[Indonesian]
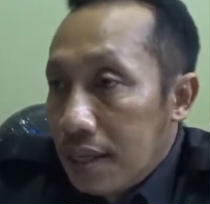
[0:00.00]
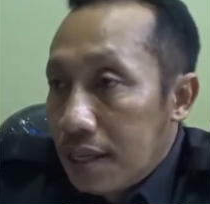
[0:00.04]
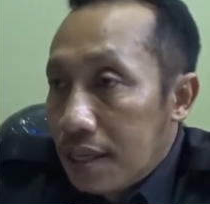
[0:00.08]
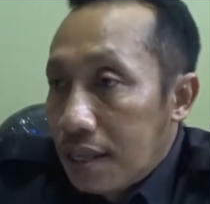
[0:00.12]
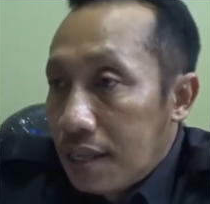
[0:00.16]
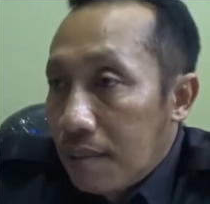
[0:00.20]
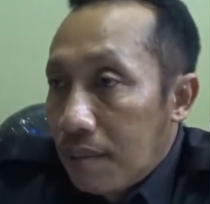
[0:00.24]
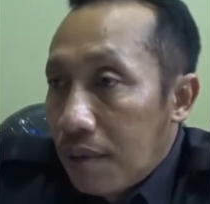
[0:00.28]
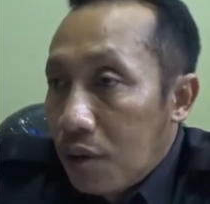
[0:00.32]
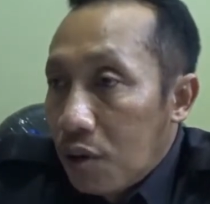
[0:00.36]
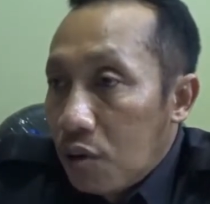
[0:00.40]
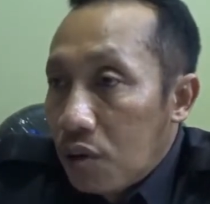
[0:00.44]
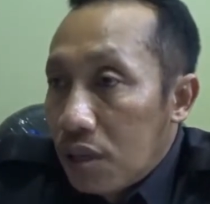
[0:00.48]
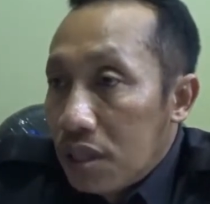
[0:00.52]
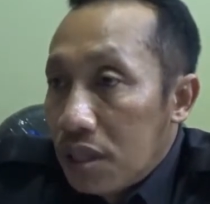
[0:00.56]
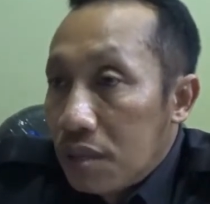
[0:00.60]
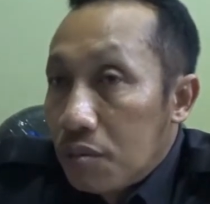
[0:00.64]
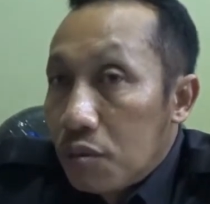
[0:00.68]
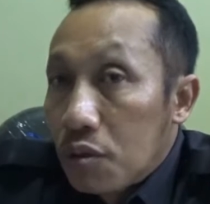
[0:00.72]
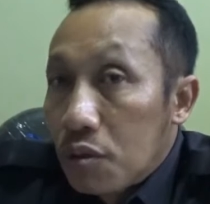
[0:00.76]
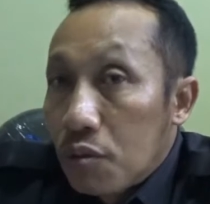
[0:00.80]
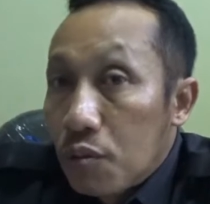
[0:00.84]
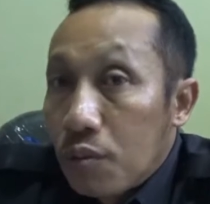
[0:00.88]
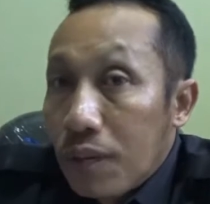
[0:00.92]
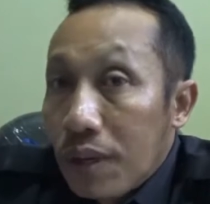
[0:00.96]
Kita melakukan
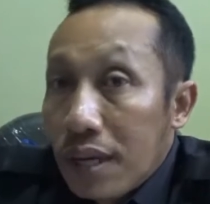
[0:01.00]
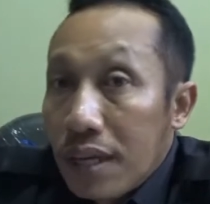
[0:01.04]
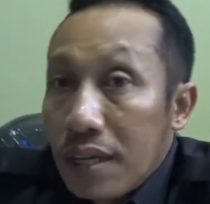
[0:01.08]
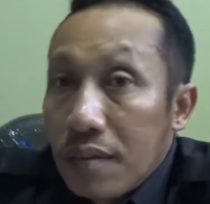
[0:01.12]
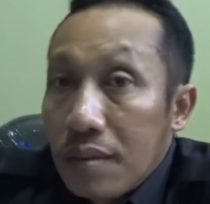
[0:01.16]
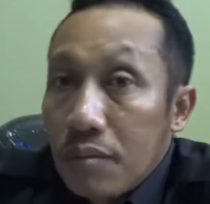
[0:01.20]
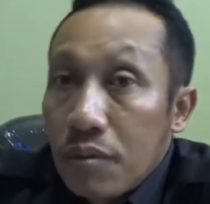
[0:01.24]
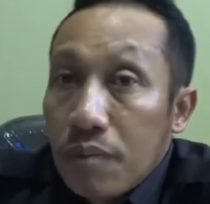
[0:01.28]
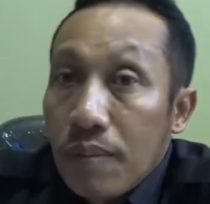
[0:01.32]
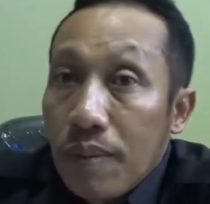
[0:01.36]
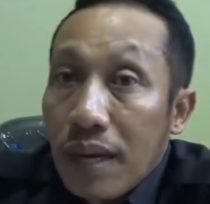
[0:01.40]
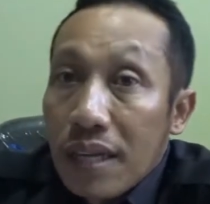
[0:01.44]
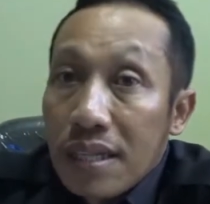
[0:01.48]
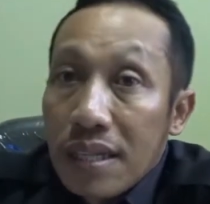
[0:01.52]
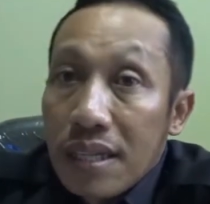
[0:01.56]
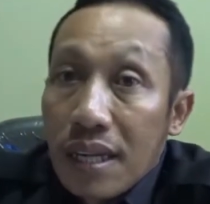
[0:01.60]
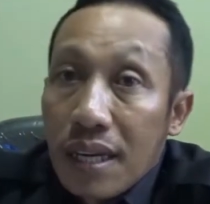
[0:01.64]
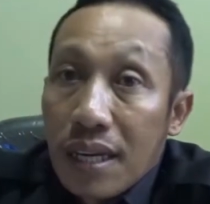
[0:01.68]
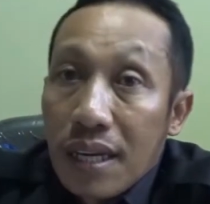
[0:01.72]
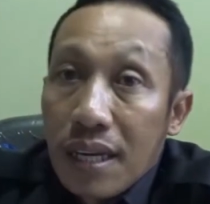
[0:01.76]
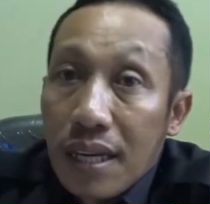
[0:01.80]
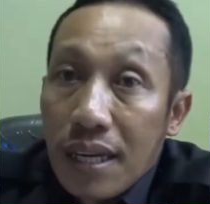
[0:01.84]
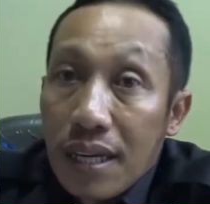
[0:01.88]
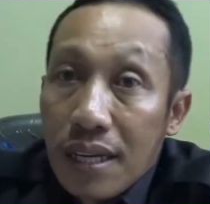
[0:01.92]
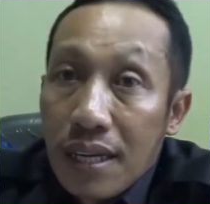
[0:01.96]
jemput upaya jemput
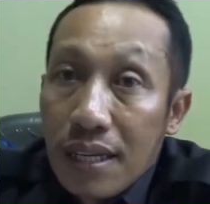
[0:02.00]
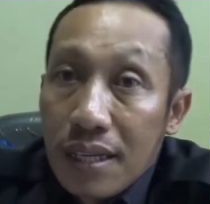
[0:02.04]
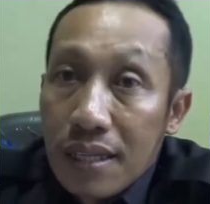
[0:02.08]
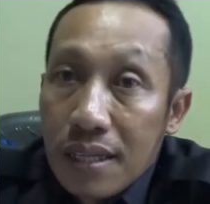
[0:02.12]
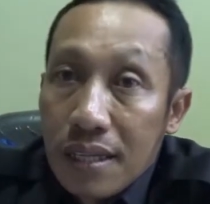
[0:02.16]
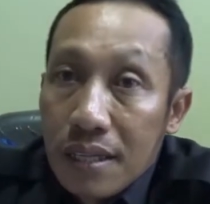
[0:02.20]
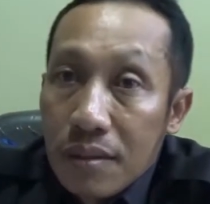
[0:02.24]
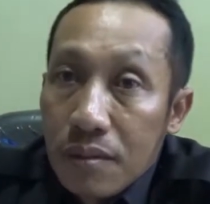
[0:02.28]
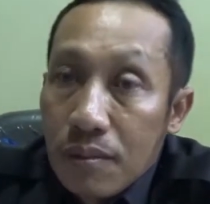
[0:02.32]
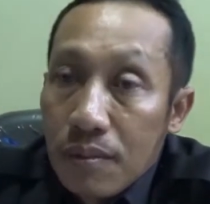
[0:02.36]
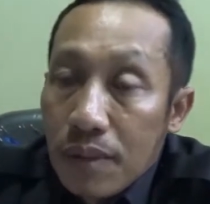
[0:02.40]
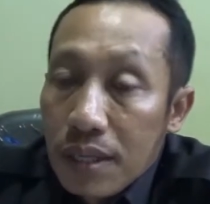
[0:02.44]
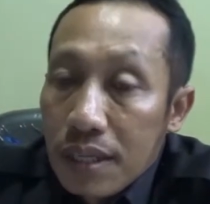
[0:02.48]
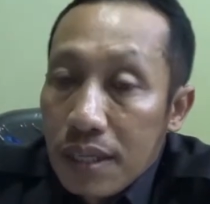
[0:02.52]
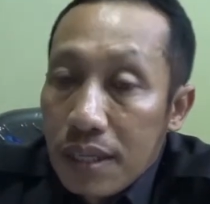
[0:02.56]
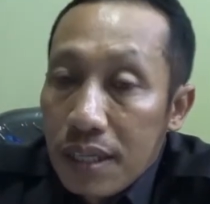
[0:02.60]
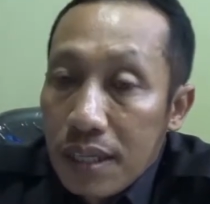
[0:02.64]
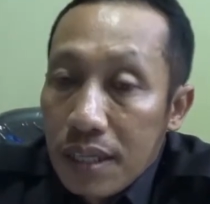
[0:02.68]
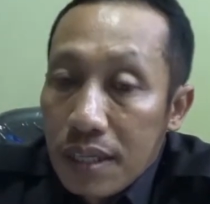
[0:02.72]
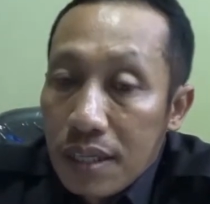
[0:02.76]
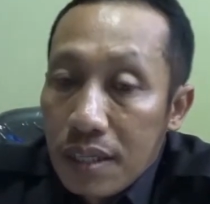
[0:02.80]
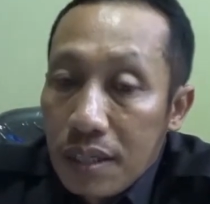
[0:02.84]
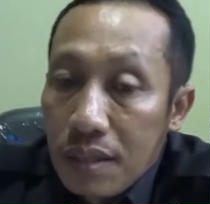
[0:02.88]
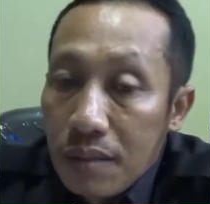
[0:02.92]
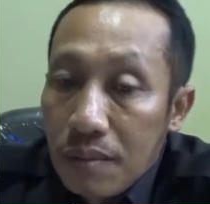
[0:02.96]
paksa, jemput paksa
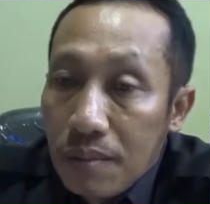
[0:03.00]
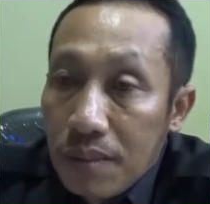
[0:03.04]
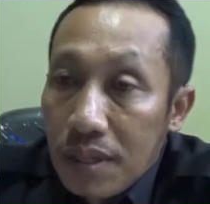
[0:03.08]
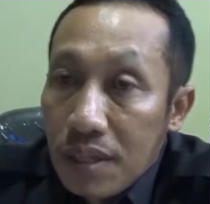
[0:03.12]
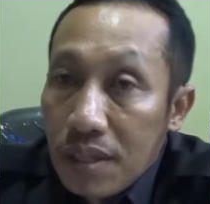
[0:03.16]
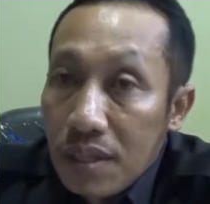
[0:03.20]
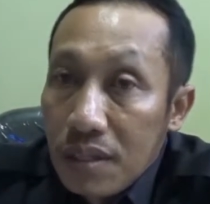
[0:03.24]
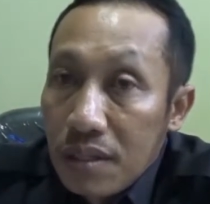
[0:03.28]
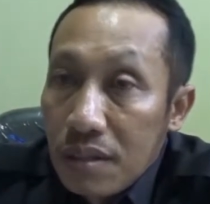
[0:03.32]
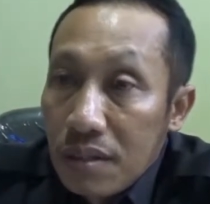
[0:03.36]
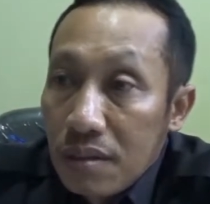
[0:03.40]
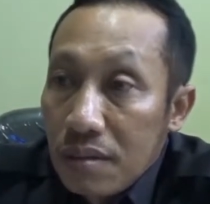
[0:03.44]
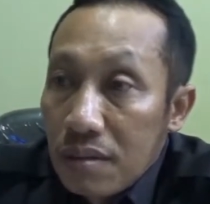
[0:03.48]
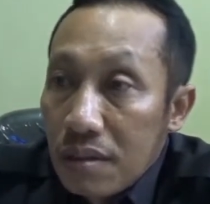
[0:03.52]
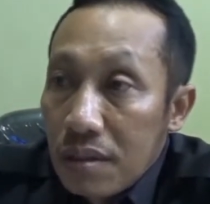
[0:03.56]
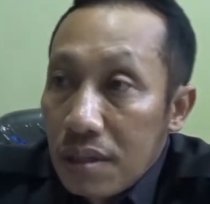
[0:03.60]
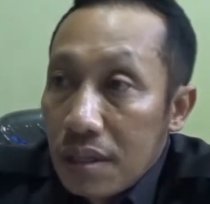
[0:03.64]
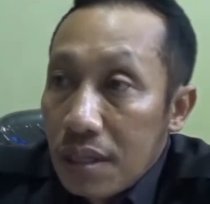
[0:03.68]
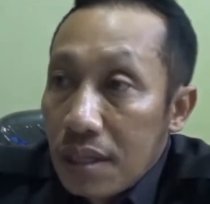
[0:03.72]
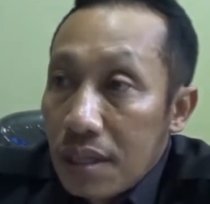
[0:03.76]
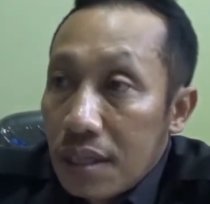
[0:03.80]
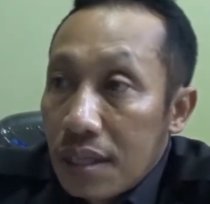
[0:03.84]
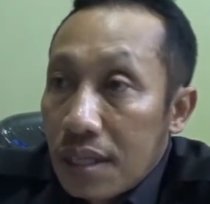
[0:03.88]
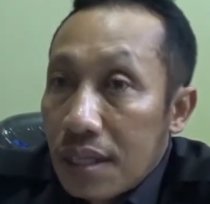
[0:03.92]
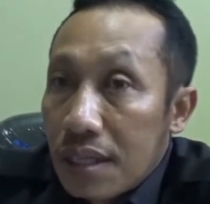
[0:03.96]
di kediaman
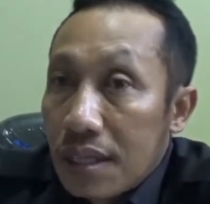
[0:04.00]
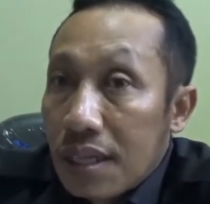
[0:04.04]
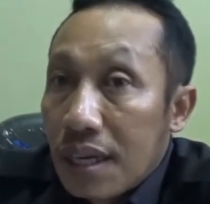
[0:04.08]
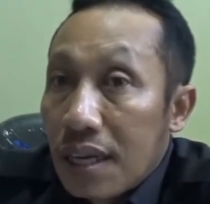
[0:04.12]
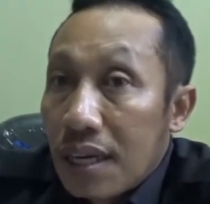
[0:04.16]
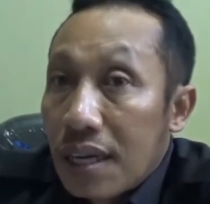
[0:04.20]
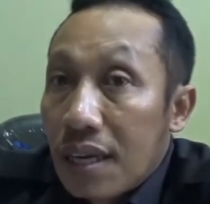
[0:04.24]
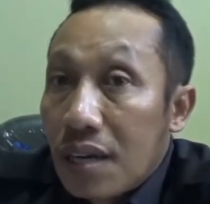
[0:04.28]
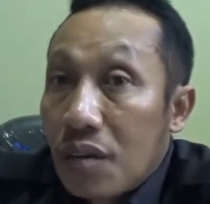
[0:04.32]
eh, tersangka